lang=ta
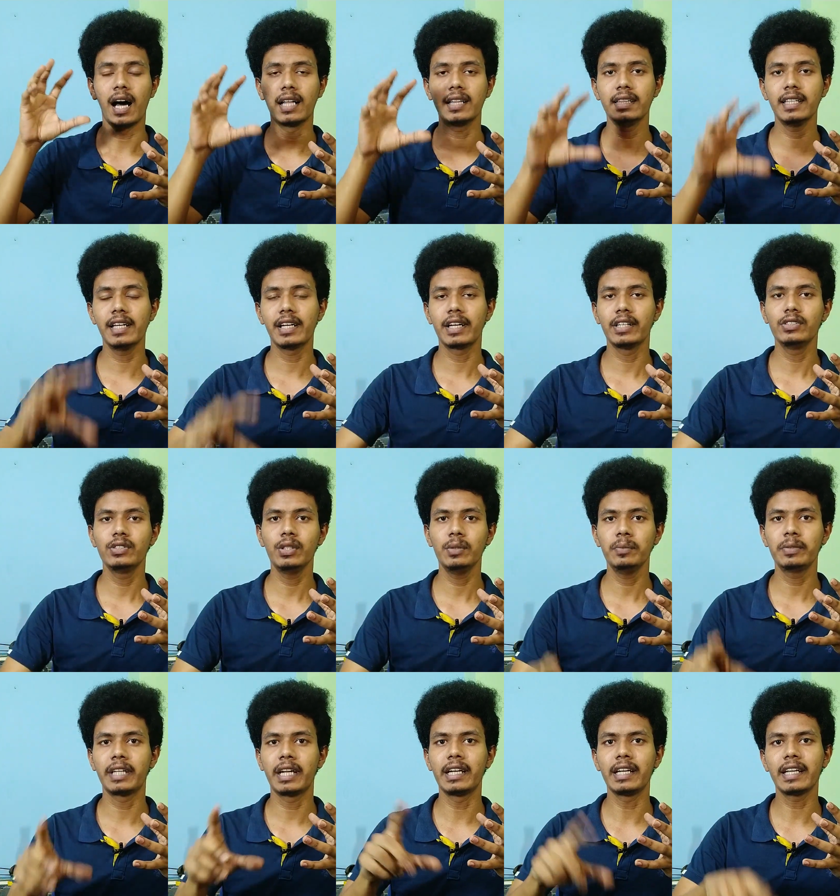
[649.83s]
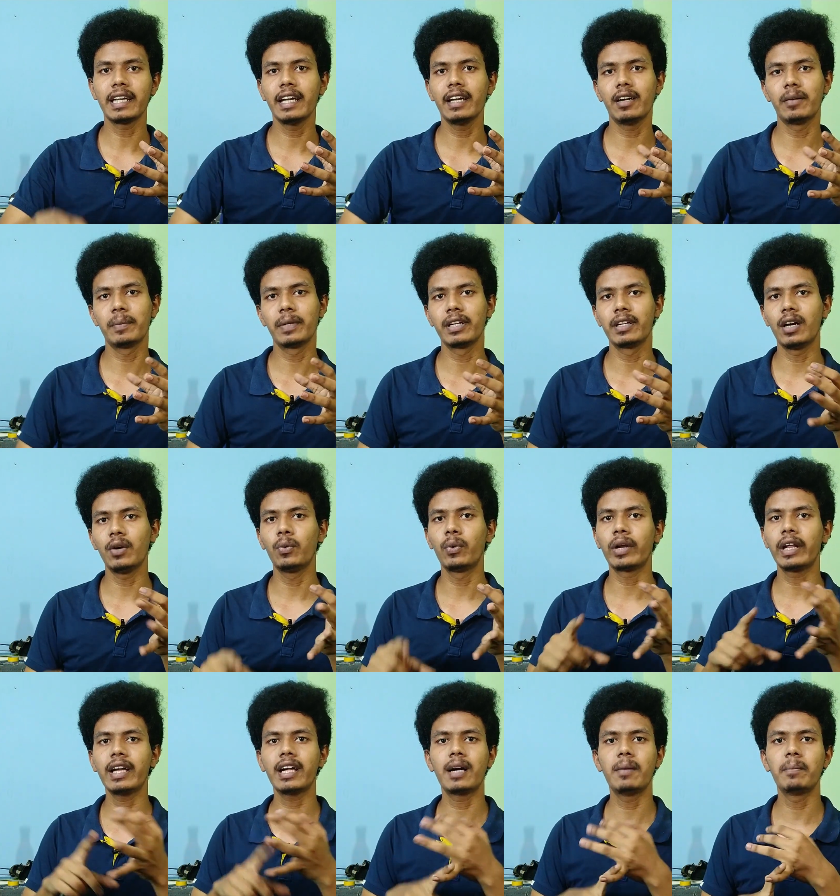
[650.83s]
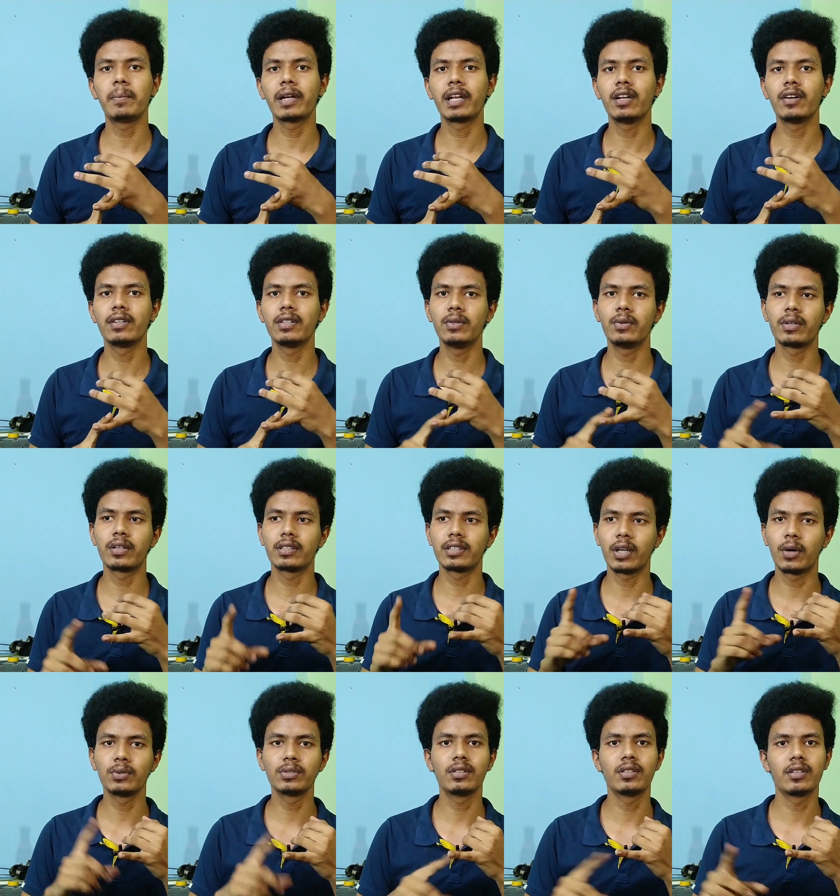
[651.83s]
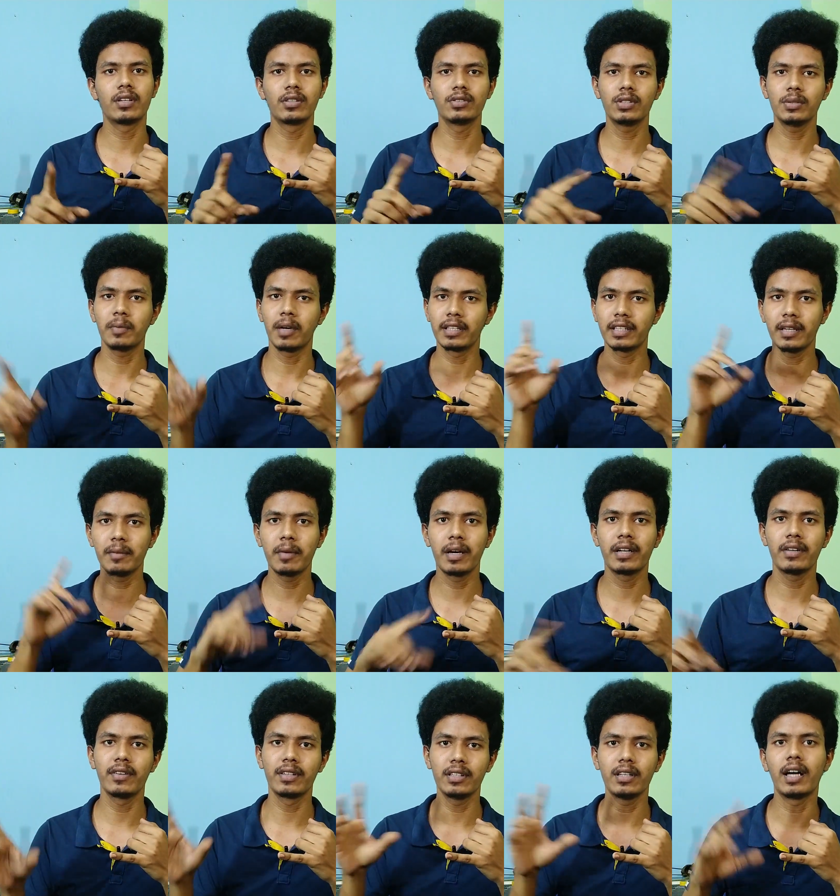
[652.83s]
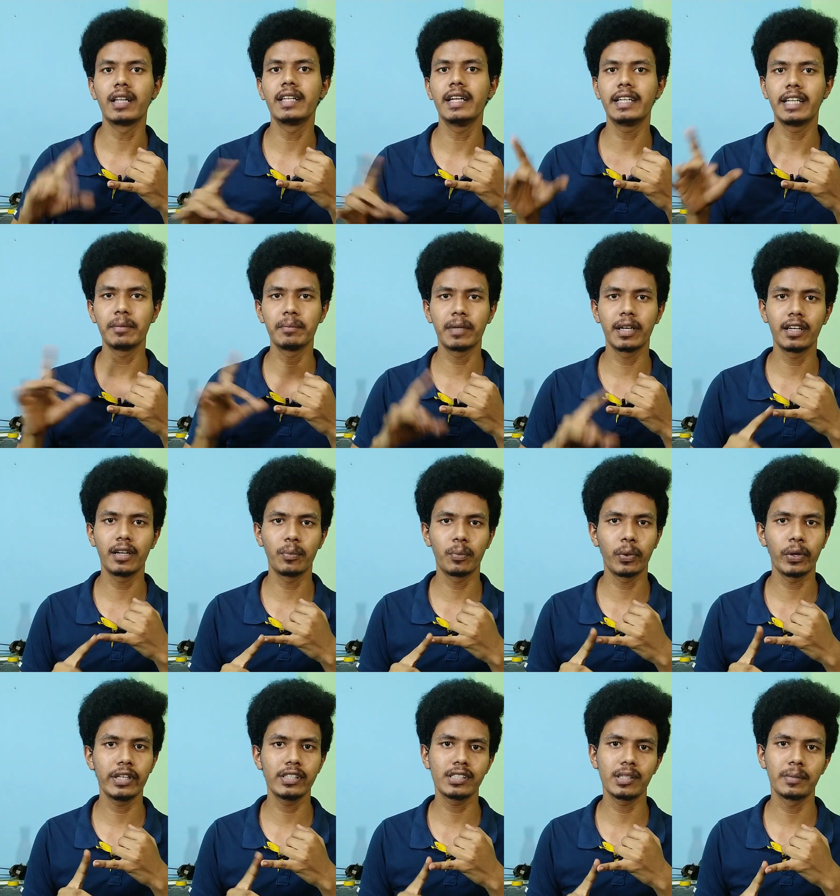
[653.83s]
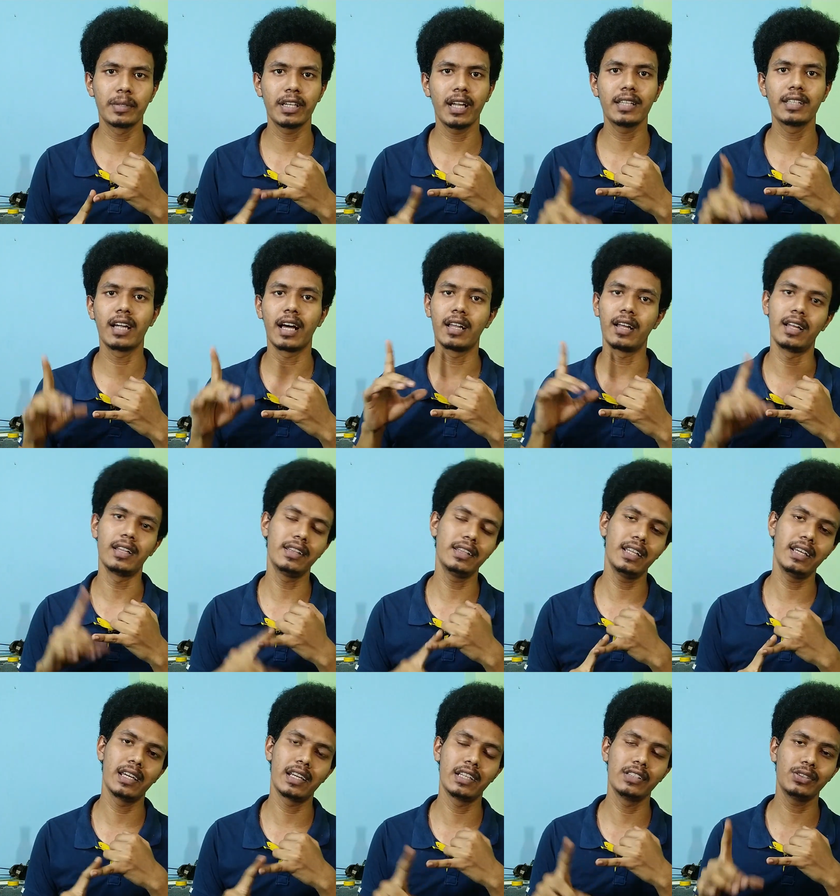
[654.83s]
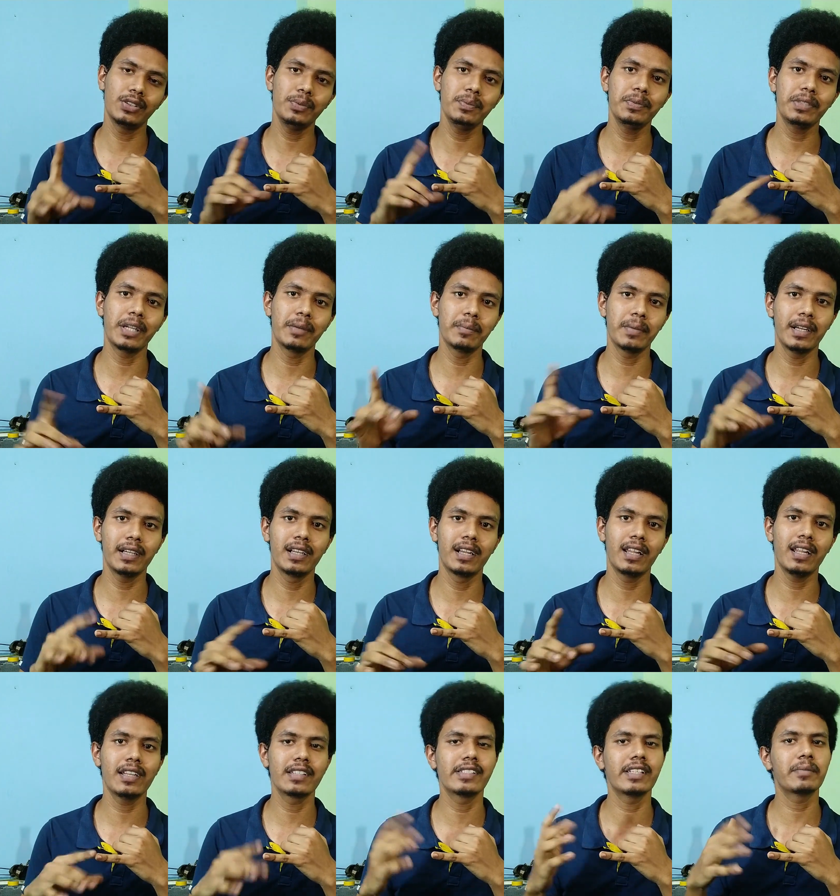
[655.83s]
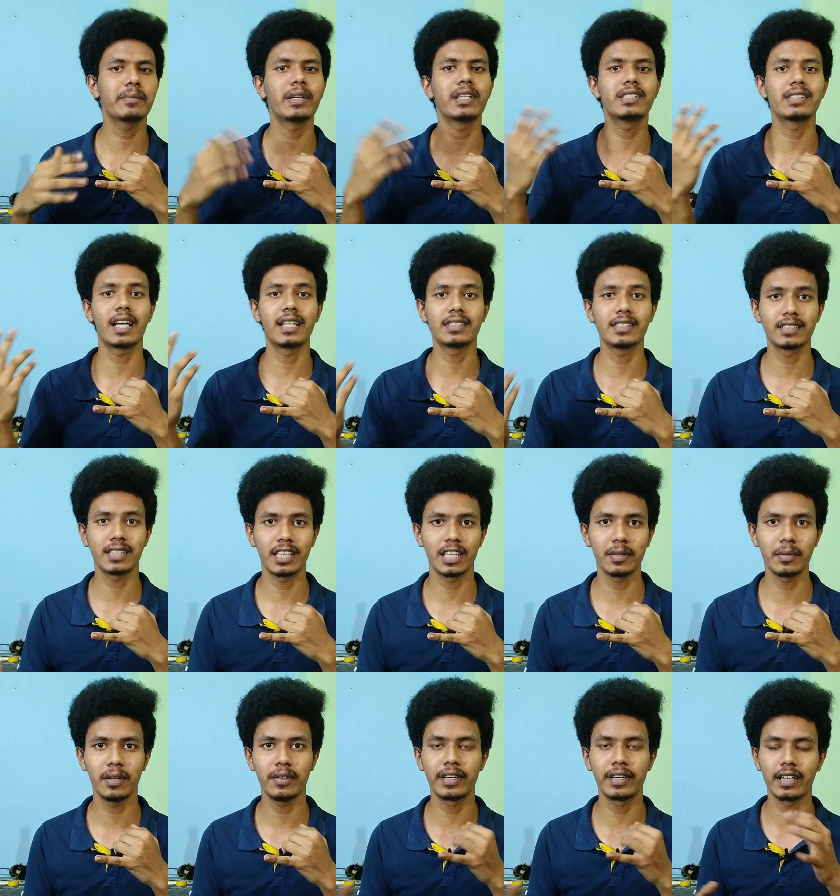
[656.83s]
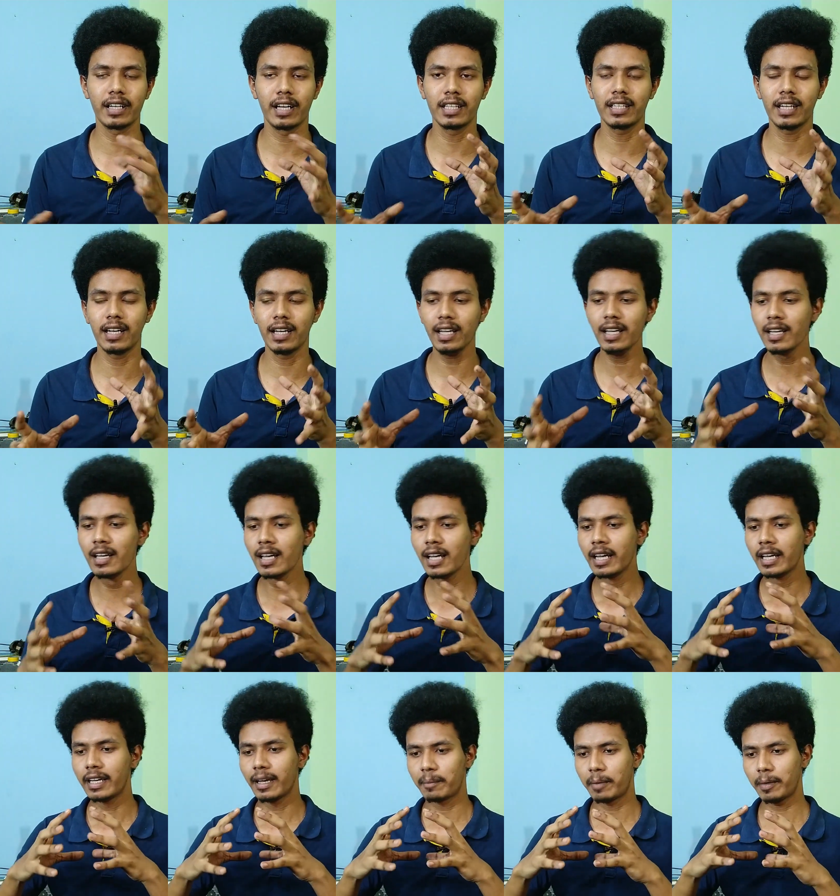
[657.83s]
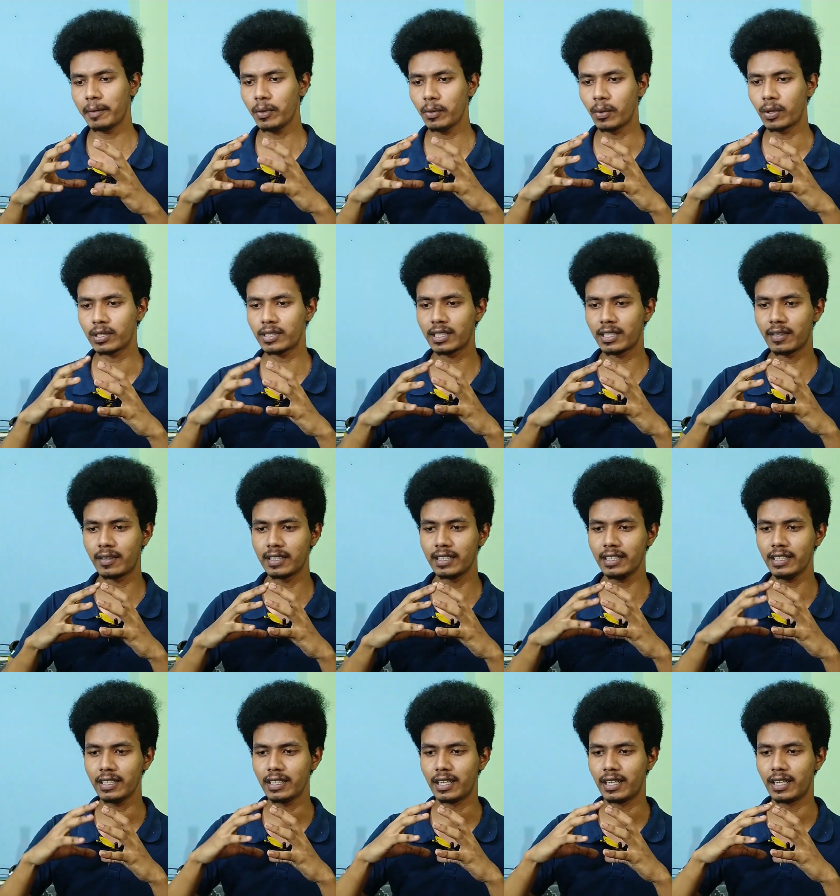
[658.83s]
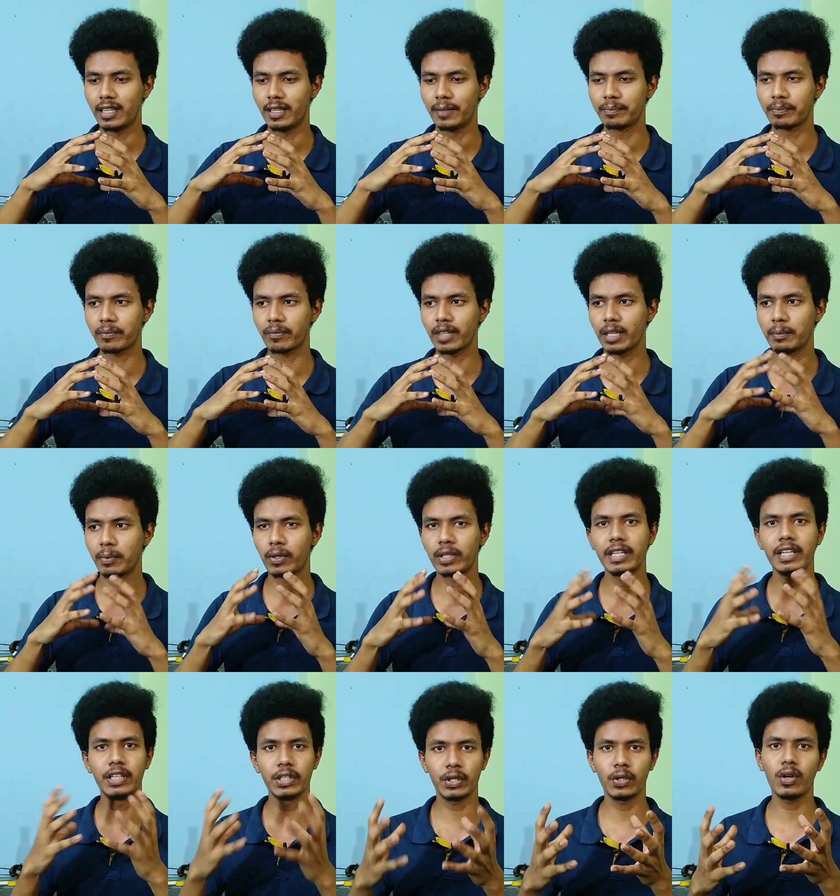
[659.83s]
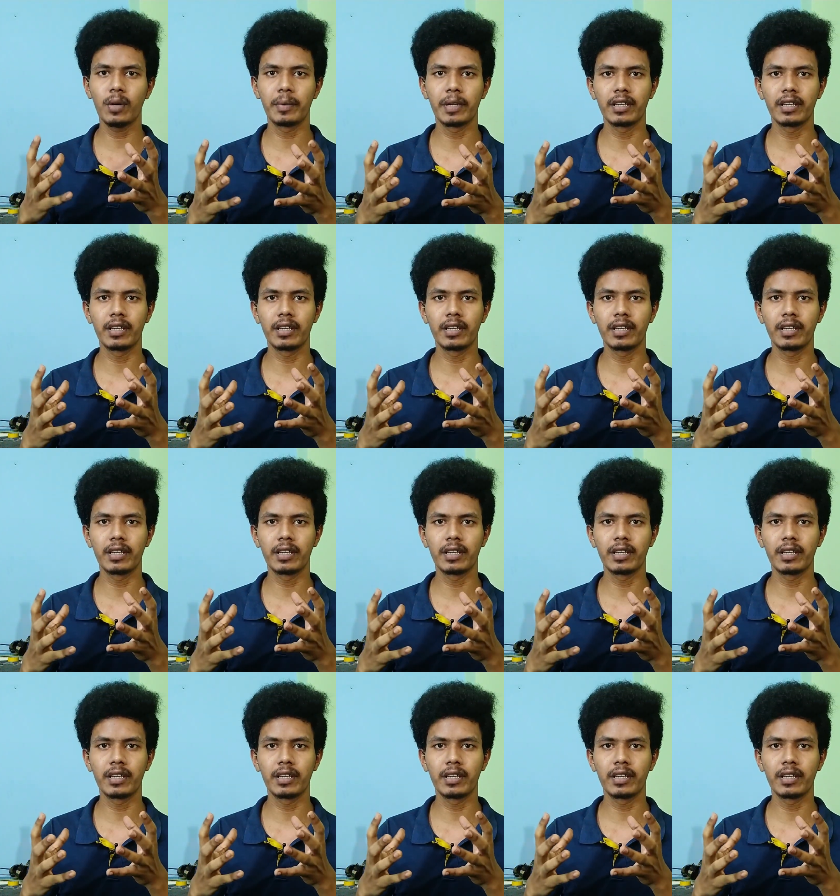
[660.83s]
அந்த ரெசியூம் டென் கே அப்படின்னா ஒரே கம்பெனில வந்து ஒரு தௌசண்ட் ரெசியூம் அதே மாதிரி வந்து அதே டெம்ப்ளேட்ல போயிடுச்சு அப்படின்னா அந்த அந்த ரெசியூம் டெம்ப்ளேட்ல ரிஜெக்ட் பண்ண சான்சஸ் அதிகமாக இருக்கு அதனால எப்பயுமே ஒருத்தங்க வந்து இப்போ வந்து இன்டர்வியூ